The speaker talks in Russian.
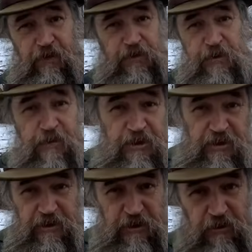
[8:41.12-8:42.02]

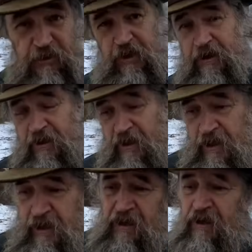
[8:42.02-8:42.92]
86
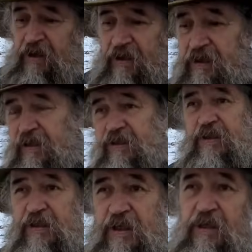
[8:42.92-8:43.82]
и
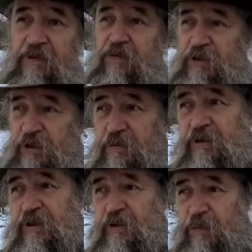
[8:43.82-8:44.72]
даже начало
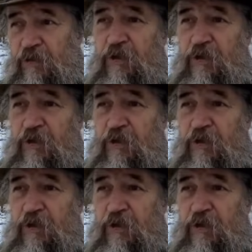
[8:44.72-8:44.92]
87